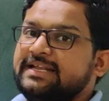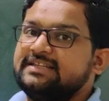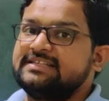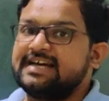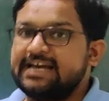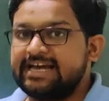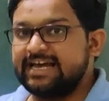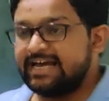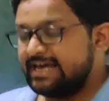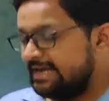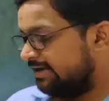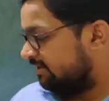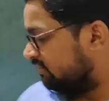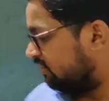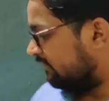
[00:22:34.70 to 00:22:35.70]
लेता
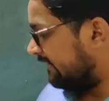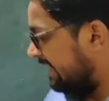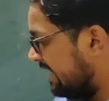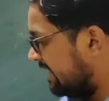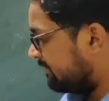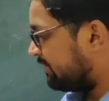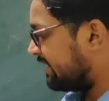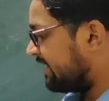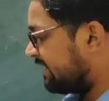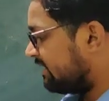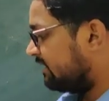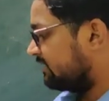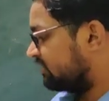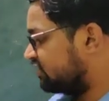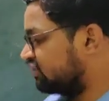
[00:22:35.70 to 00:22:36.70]
है तो वहाँ
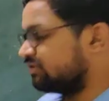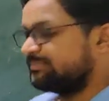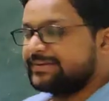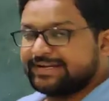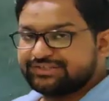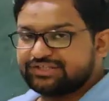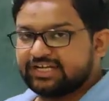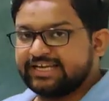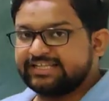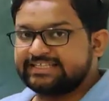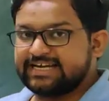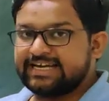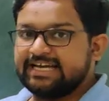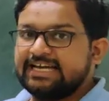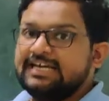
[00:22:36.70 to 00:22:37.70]
पर जो प्रेशर
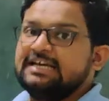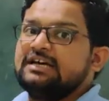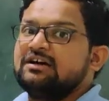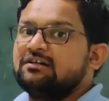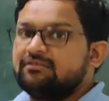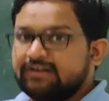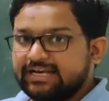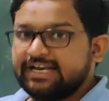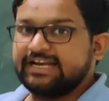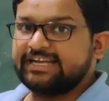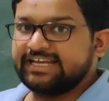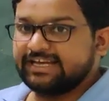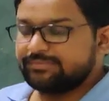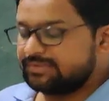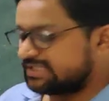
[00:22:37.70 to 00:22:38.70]
लेता है वन ए
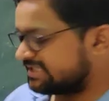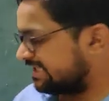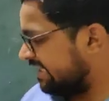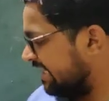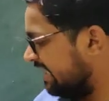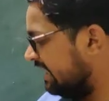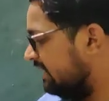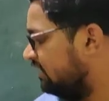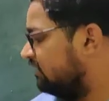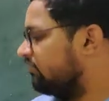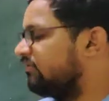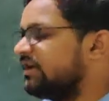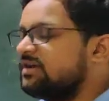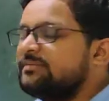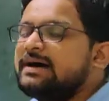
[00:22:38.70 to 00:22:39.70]
की
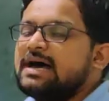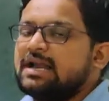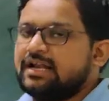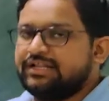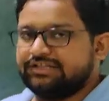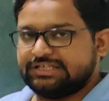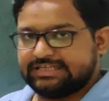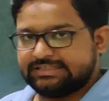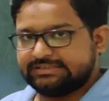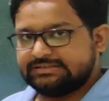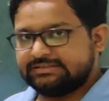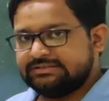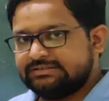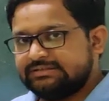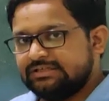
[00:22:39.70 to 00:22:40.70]
जगह वन बार लेता है
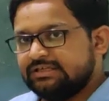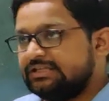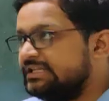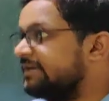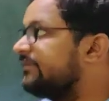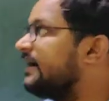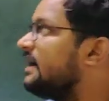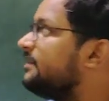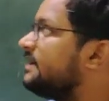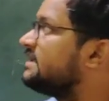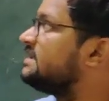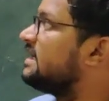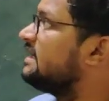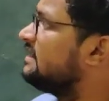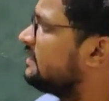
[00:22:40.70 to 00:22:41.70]
ये वहाँ
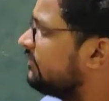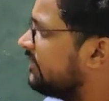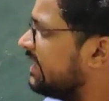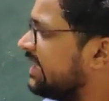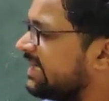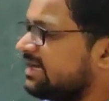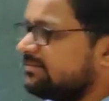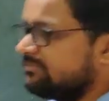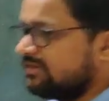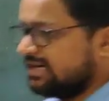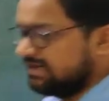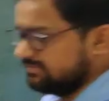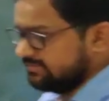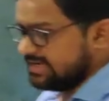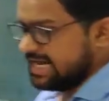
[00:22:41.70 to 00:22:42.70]
पर था हालांकि हम
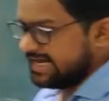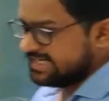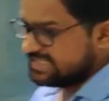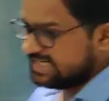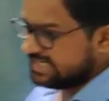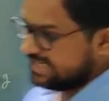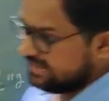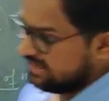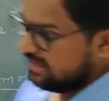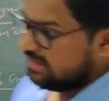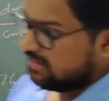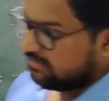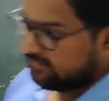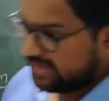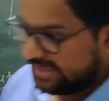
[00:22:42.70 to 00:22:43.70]
वहाँ आगे जाके
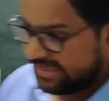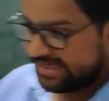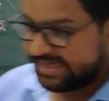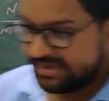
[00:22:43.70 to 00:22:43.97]
वन ए